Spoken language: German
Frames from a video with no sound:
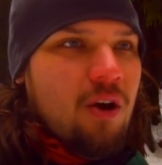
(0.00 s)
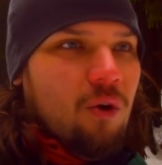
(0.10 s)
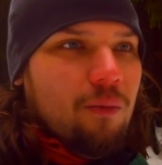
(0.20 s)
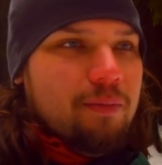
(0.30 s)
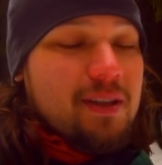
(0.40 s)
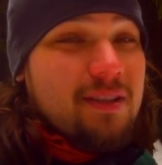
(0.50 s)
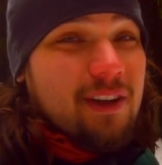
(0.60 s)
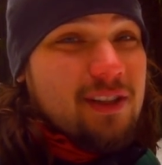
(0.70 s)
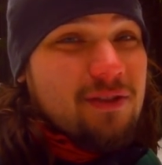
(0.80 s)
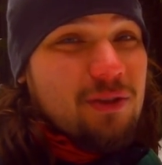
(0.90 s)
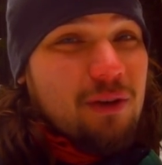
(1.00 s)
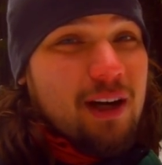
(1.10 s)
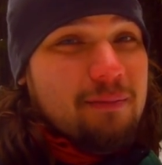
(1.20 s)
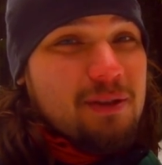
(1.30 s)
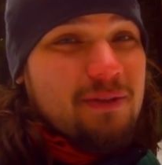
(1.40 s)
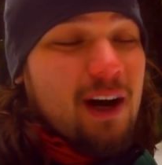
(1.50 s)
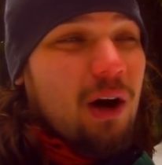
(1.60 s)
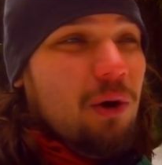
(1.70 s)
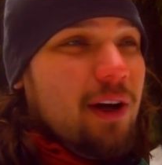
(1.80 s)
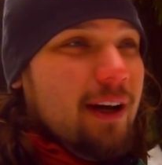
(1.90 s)
Und bis 22 Uhr abends war
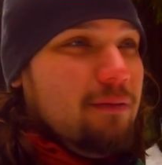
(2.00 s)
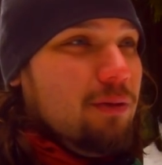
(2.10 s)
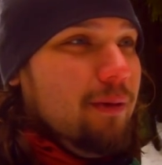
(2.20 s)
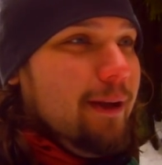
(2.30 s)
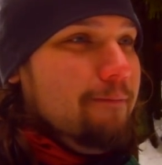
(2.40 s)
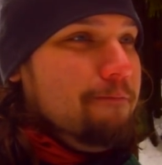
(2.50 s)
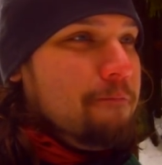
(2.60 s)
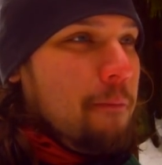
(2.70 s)
auch kein Problem,